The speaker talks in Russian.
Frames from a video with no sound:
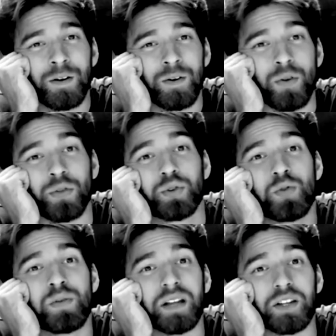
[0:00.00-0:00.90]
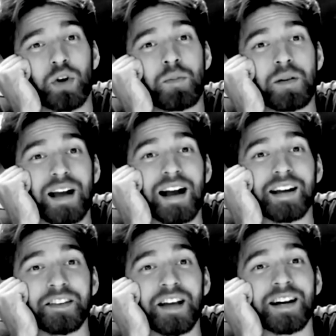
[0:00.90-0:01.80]
он думал о том, как
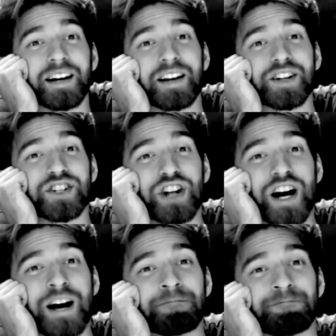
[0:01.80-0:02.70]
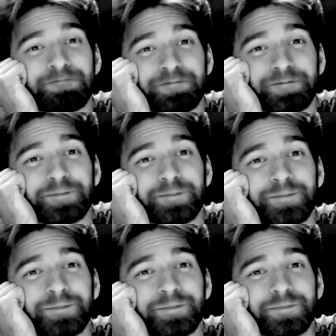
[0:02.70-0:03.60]
она хороша.
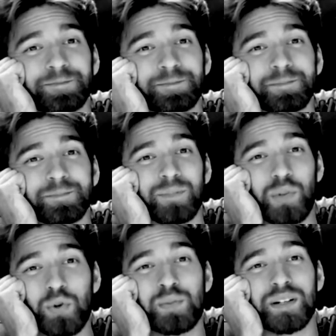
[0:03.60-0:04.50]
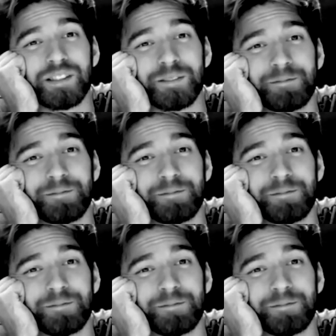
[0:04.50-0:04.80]
Думал,